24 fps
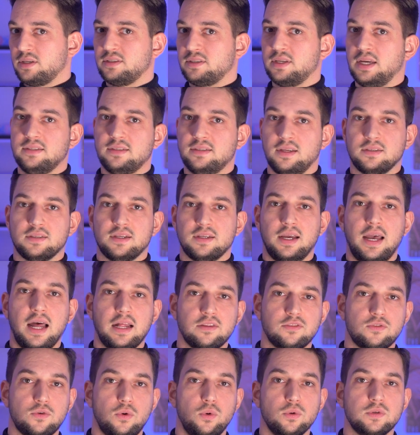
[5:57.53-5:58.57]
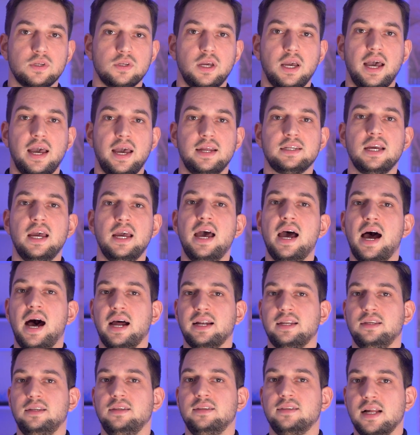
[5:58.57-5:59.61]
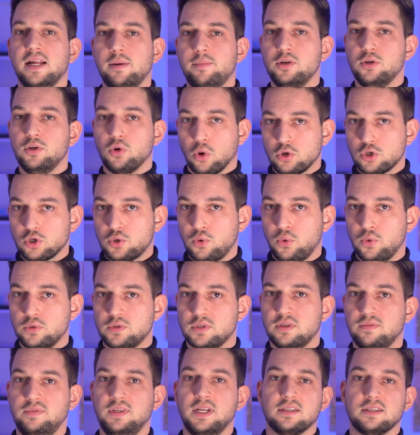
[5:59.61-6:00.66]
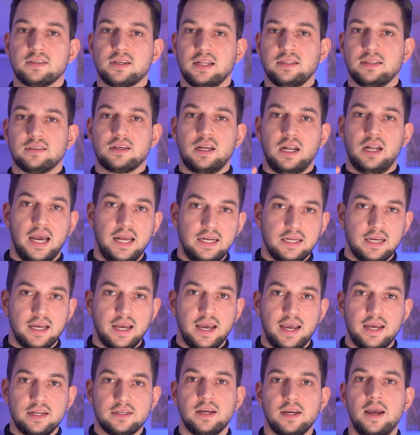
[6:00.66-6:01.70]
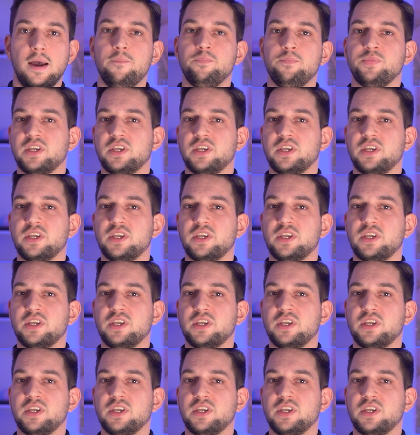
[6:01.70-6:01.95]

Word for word: Das heißt, das ganz große Gerät hatte dieselbe Notch Watch-Größe wie das ganz kleine Gerät.